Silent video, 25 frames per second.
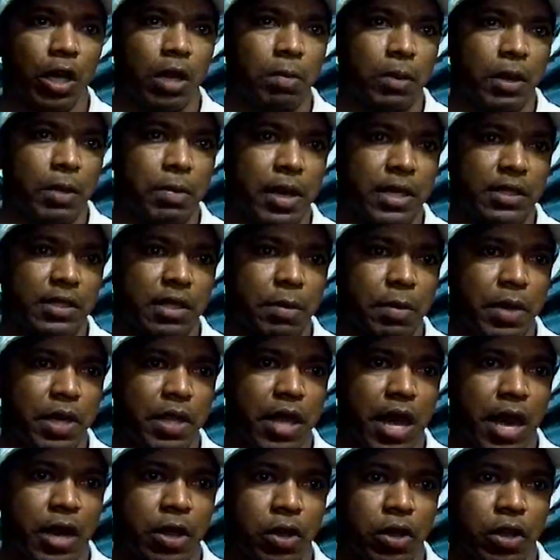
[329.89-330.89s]
el primer
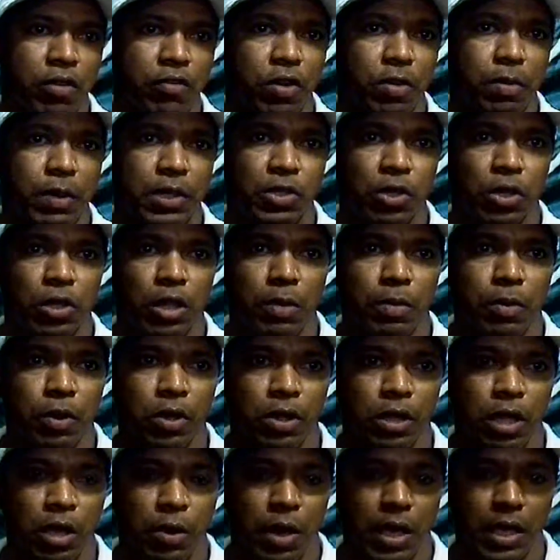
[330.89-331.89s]
seminario de formación
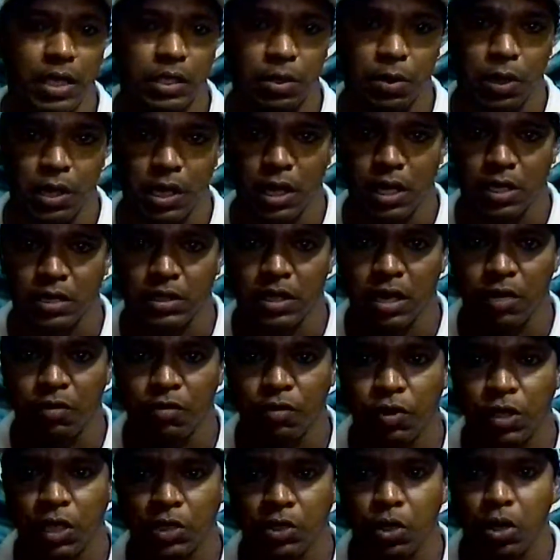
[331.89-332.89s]
deportiva que se va a realizar
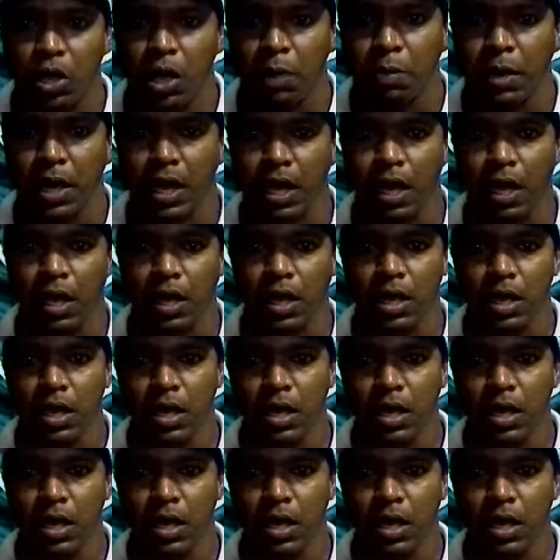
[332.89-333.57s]
en Fundación Amiga